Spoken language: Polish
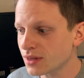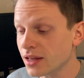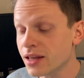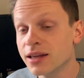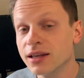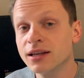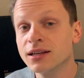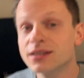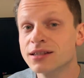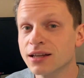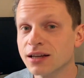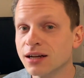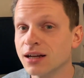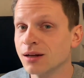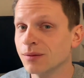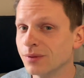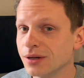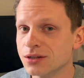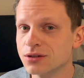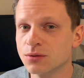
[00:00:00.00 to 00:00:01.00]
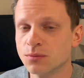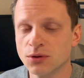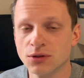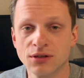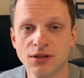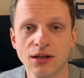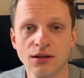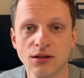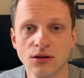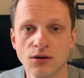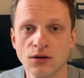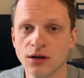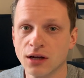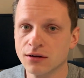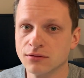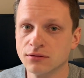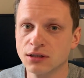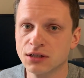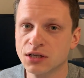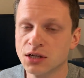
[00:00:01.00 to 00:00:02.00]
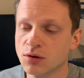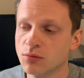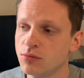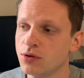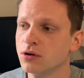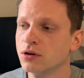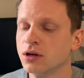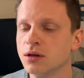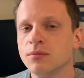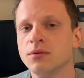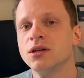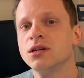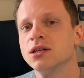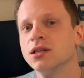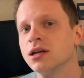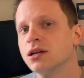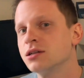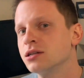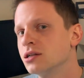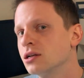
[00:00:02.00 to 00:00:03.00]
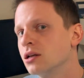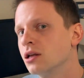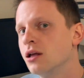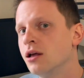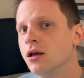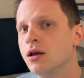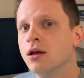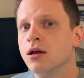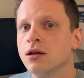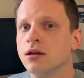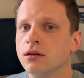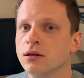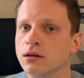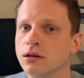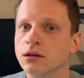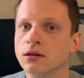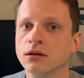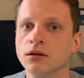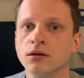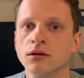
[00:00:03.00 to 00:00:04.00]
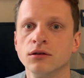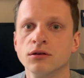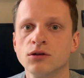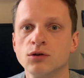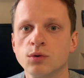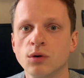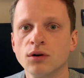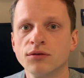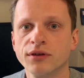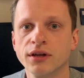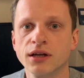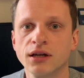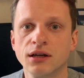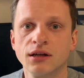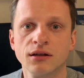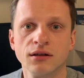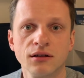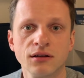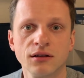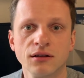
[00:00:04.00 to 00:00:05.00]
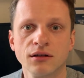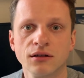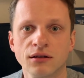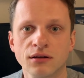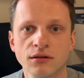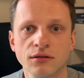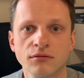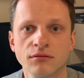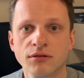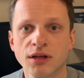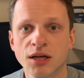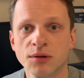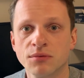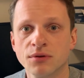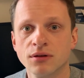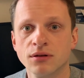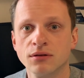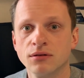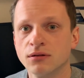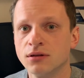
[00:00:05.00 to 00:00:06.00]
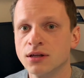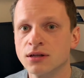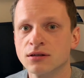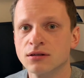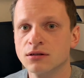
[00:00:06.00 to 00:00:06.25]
Jest taka bardzo mocna teoria właśnie biochemiczna, że y, człowiek y, jakby jest